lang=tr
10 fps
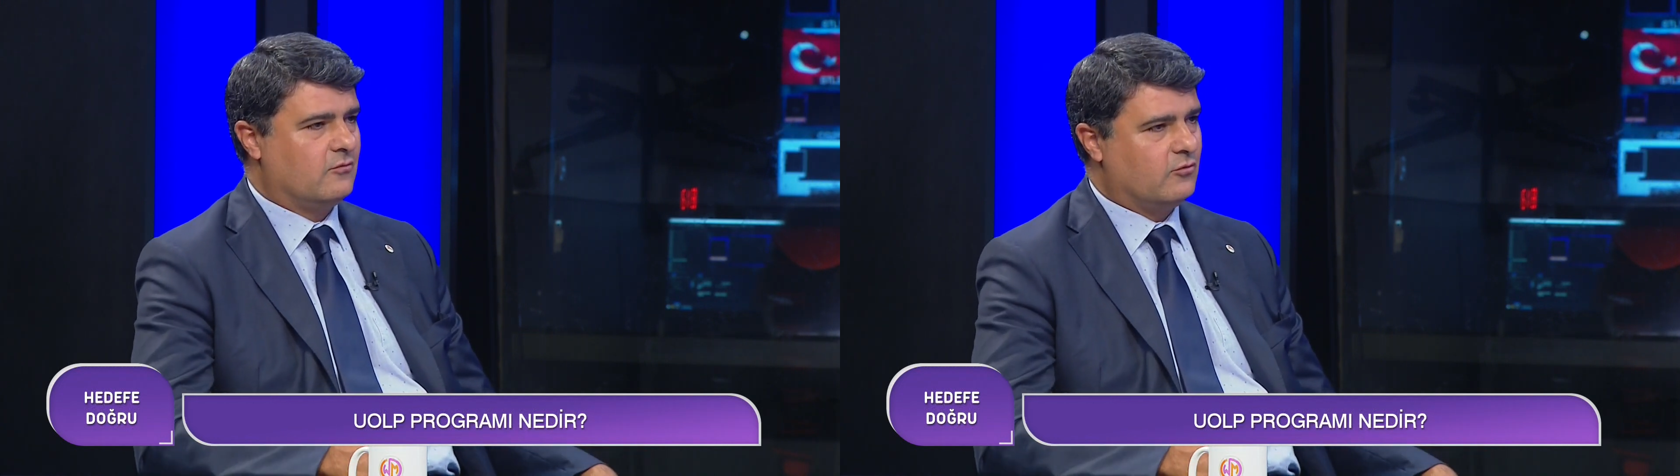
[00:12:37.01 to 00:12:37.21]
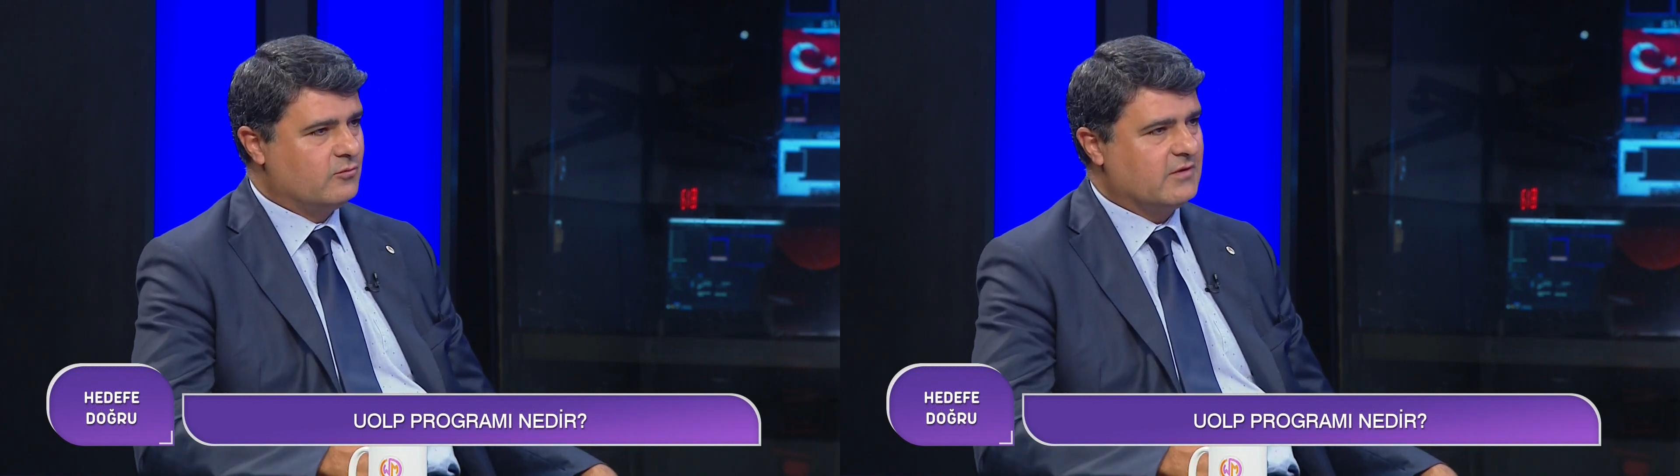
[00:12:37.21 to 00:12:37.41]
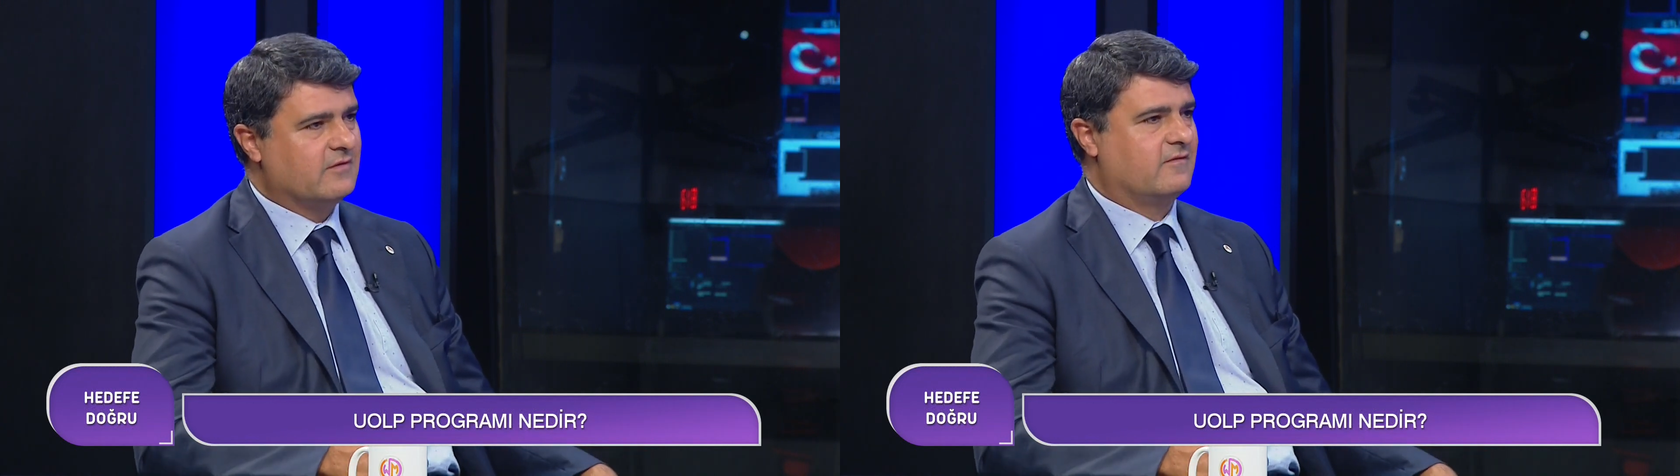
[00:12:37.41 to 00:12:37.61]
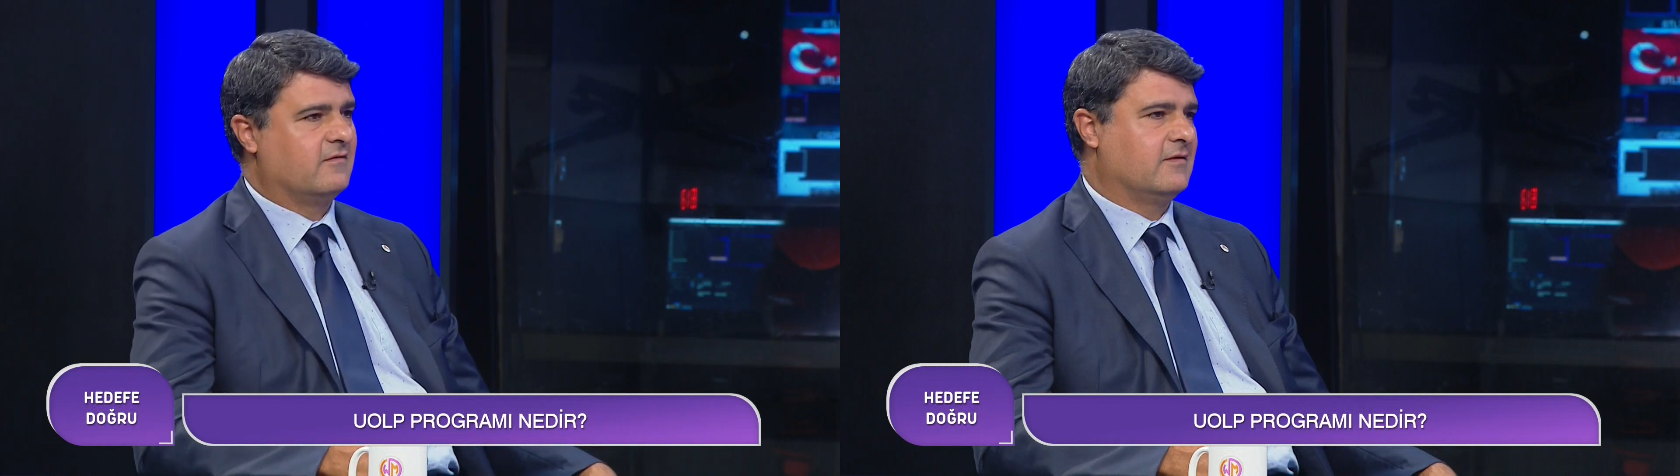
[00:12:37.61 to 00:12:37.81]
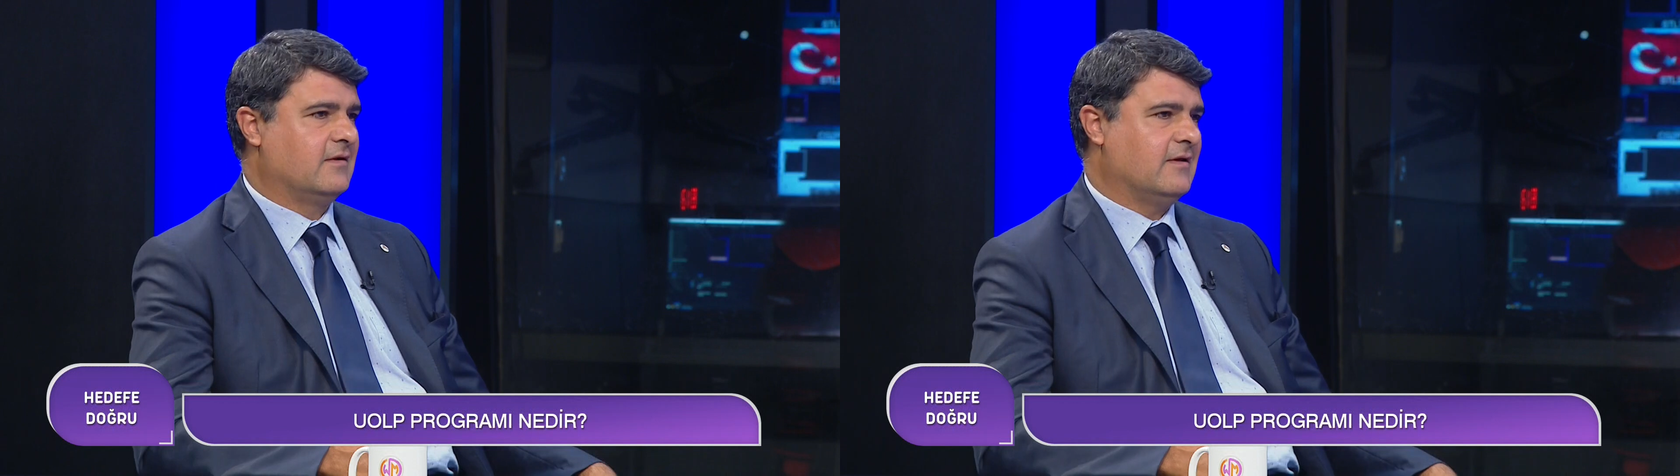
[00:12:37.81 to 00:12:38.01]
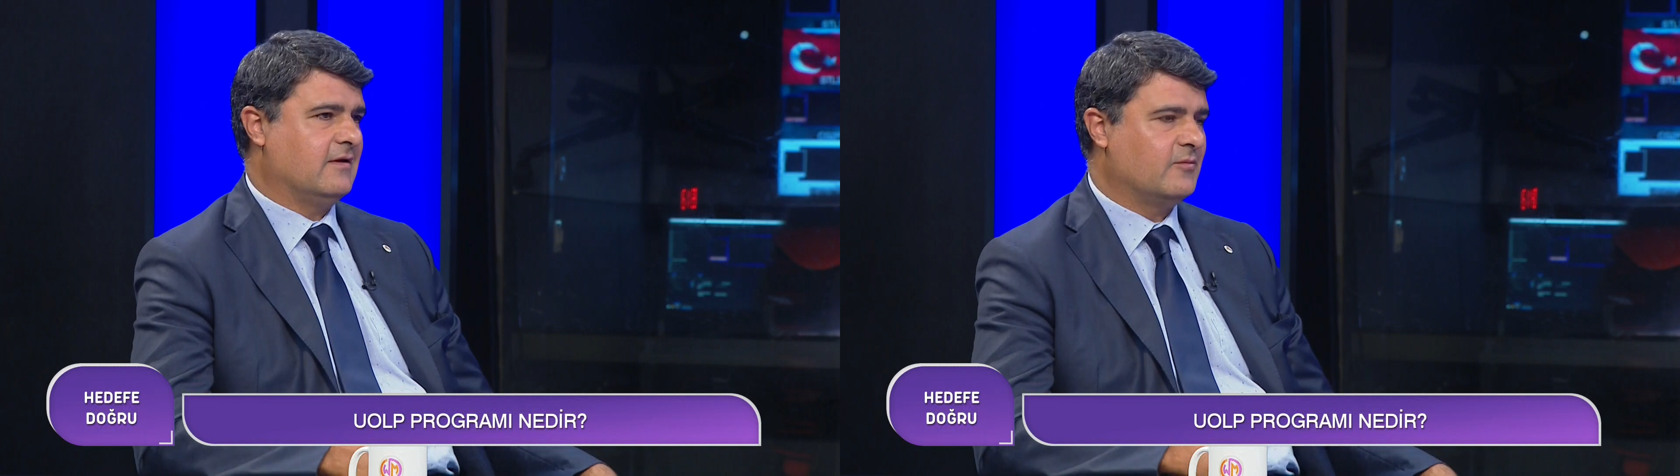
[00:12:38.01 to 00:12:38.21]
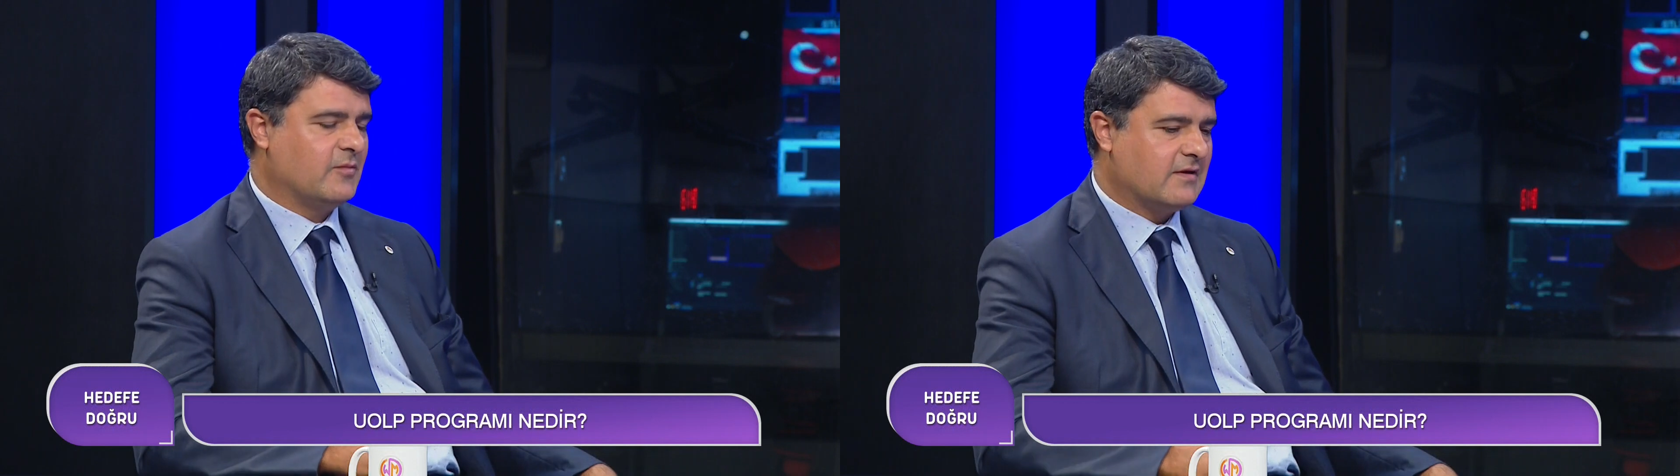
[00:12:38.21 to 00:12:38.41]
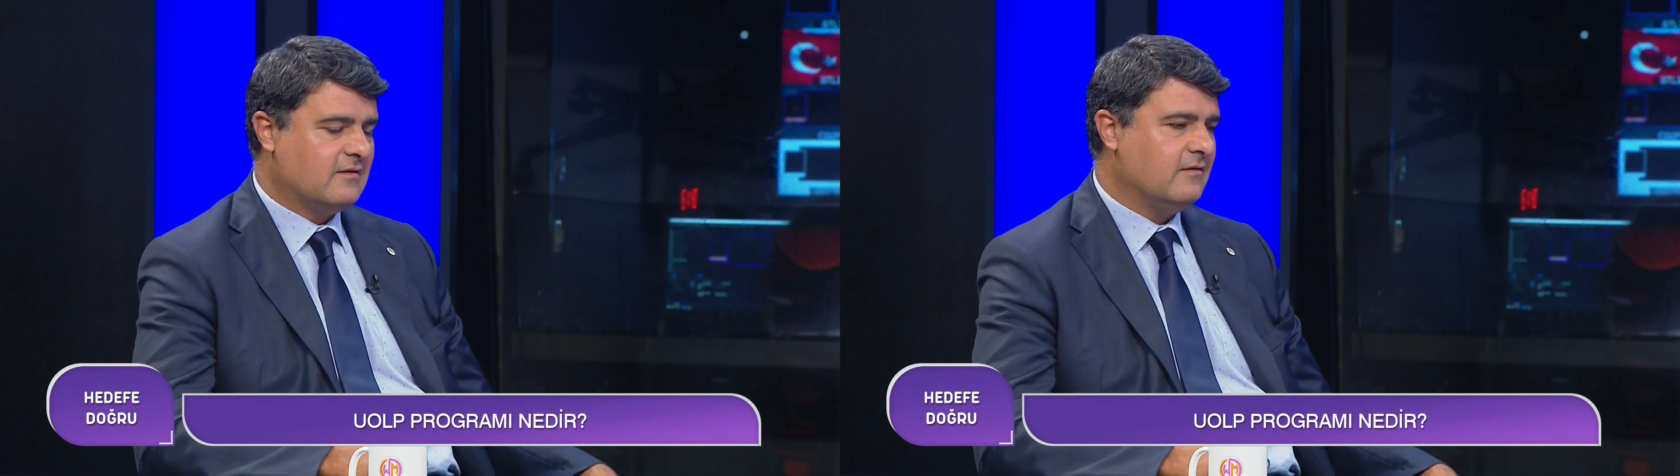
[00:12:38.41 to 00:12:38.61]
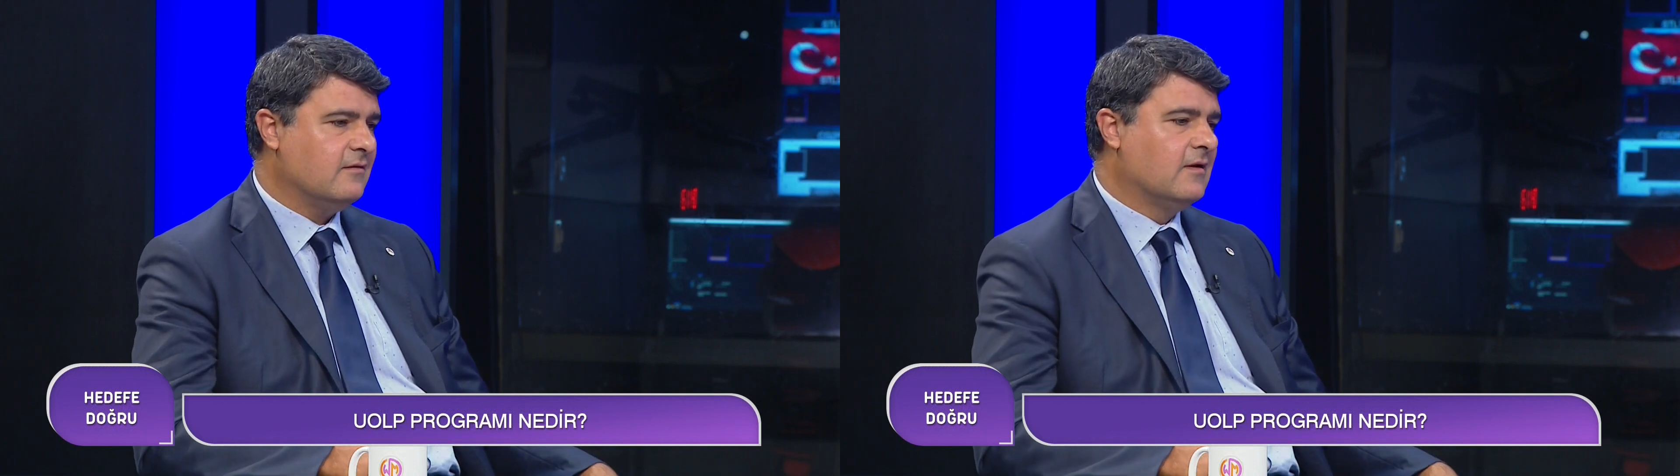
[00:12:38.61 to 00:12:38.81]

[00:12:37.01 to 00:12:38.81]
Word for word: olmanız gerekmekte.